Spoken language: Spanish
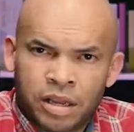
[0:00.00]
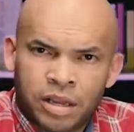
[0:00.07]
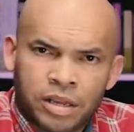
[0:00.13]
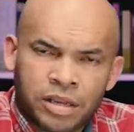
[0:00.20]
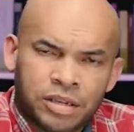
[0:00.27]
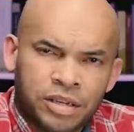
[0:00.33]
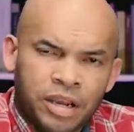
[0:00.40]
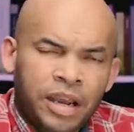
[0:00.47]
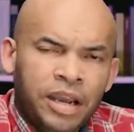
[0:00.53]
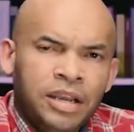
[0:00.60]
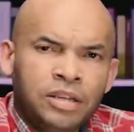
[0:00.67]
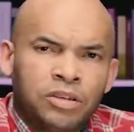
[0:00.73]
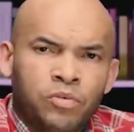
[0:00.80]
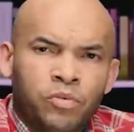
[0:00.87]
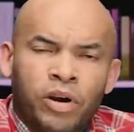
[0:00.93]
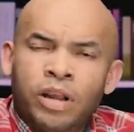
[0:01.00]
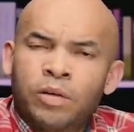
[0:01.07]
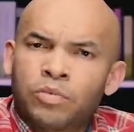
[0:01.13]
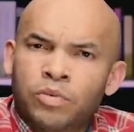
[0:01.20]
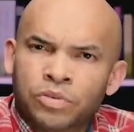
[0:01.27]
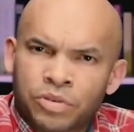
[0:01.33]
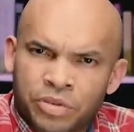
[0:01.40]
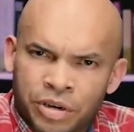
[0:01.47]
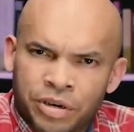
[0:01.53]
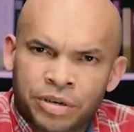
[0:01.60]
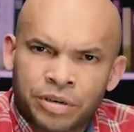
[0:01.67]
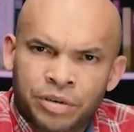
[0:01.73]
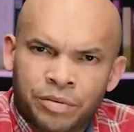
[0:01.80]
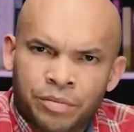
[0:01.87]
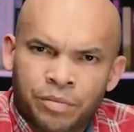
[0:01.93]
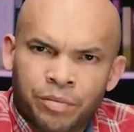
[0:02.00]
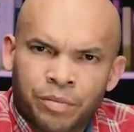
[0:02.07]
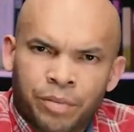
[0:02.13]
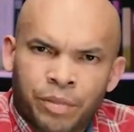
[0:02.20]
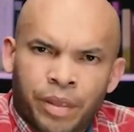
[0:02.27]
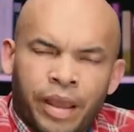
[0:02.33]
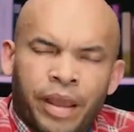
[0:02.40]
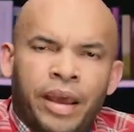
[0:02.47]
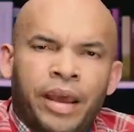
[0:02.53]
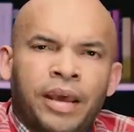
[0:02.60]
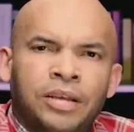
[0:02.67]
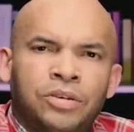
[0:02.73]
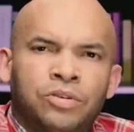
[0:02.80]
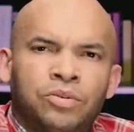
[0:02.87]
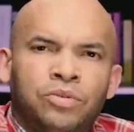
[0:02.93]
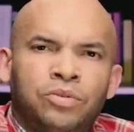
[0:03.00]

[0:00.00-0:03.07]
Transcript: Y James Wally Brewster es